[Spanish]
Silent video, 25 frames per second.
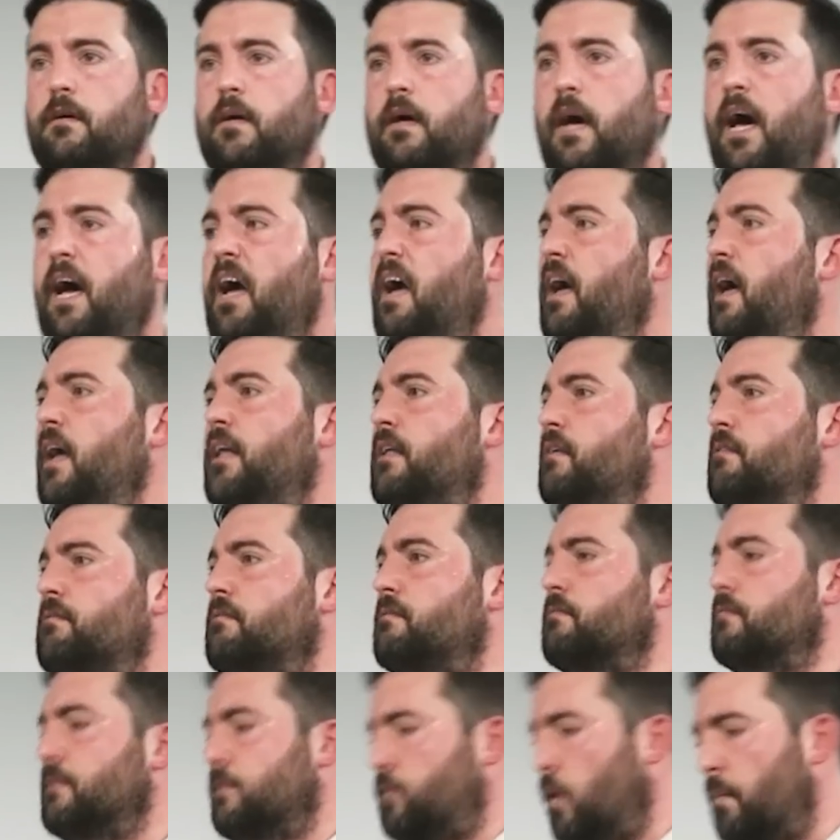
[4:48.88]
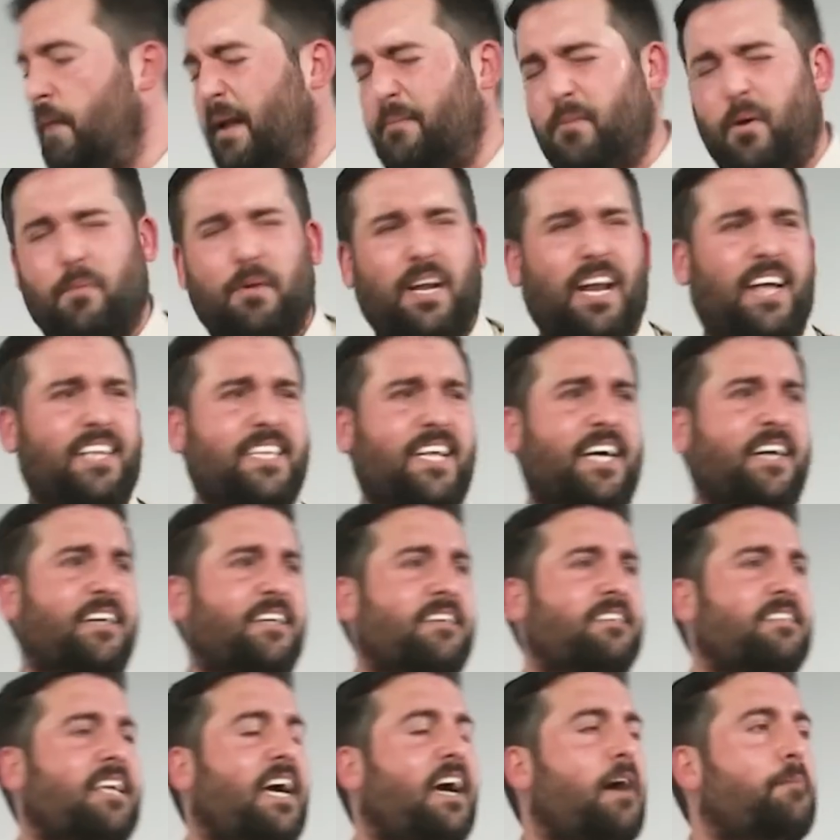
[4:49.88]
Ah, toma el móvil, anda,
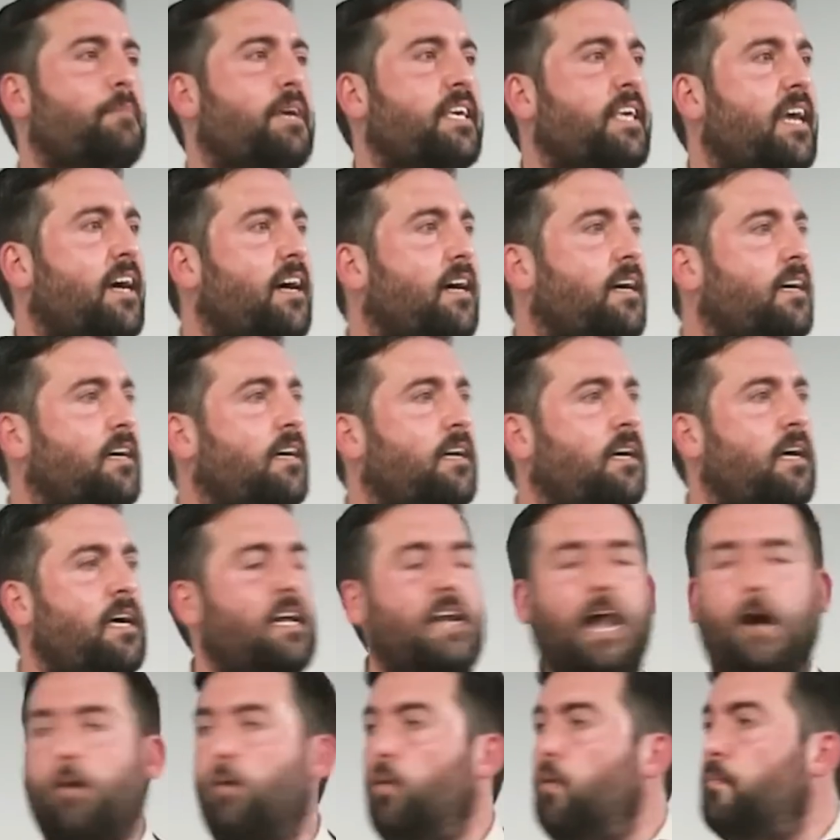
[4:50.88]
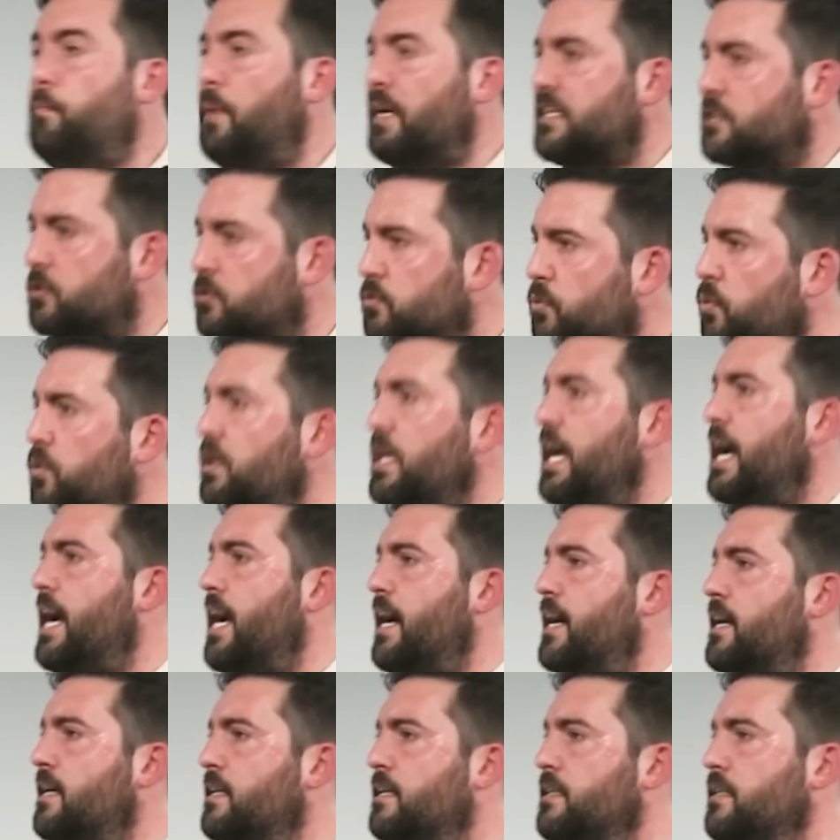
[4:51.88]
déjame ya. La culpa es
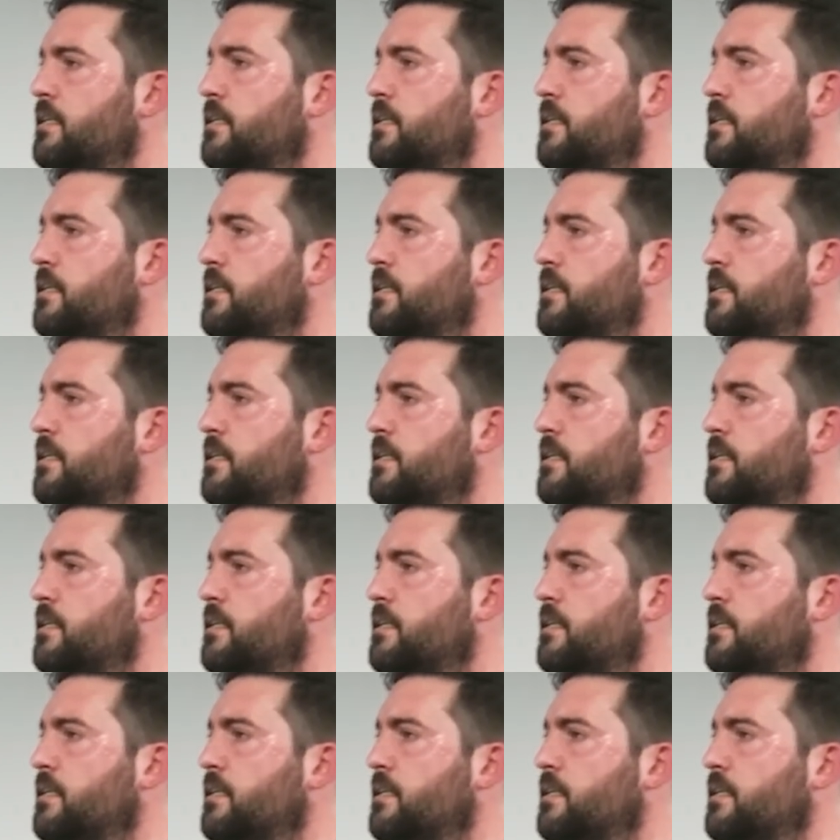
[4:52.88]
tuya.